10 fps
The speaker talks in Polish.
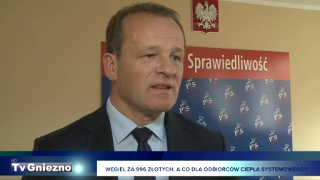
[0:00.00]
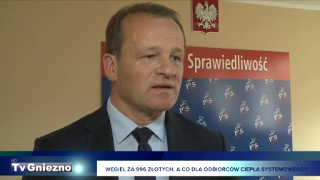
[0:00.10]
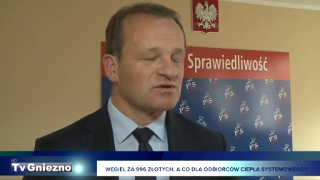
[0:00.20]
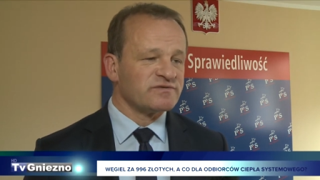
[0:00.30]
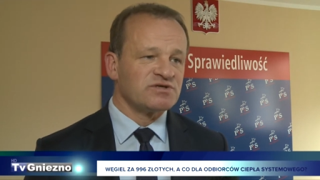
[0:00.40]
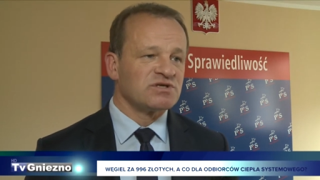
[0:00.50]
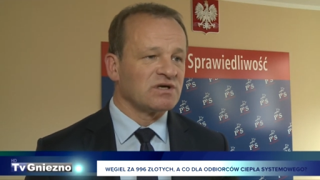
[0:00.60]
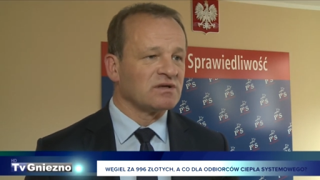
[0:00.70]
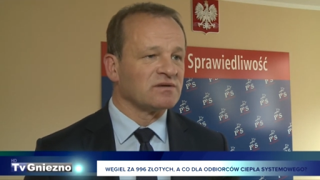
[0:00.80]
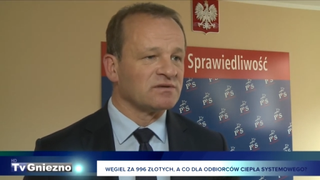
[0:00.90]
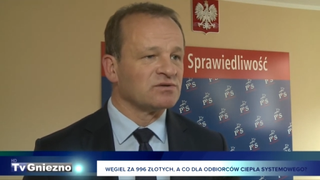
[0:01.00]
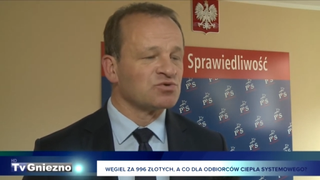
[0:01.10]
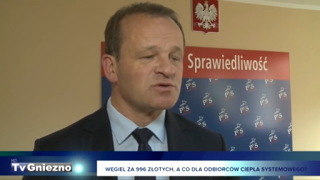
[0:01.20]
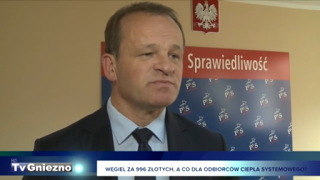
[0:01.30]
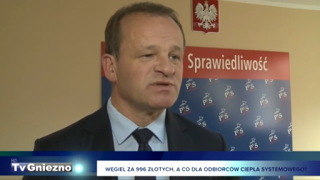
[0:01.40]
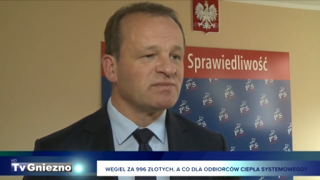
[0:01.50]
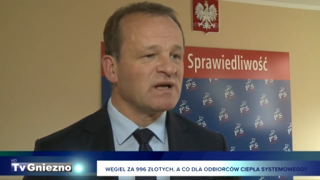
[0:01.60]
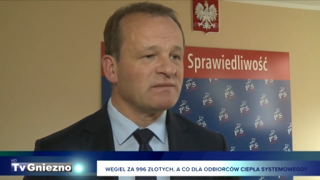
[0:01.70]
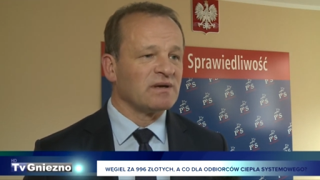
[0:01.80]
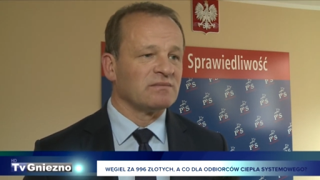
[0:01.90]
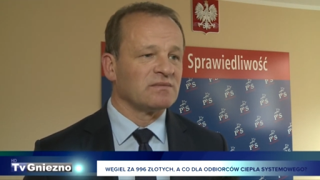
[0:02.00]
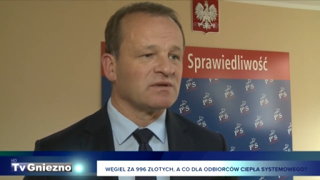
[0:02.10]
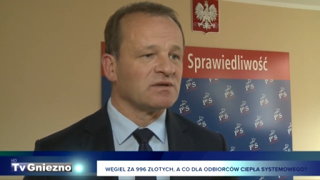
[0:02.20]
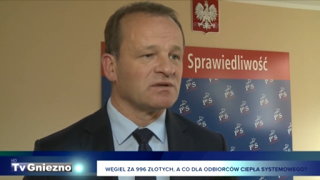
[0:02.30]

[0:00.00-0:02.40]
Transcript: No I oczywiście dużym problemem,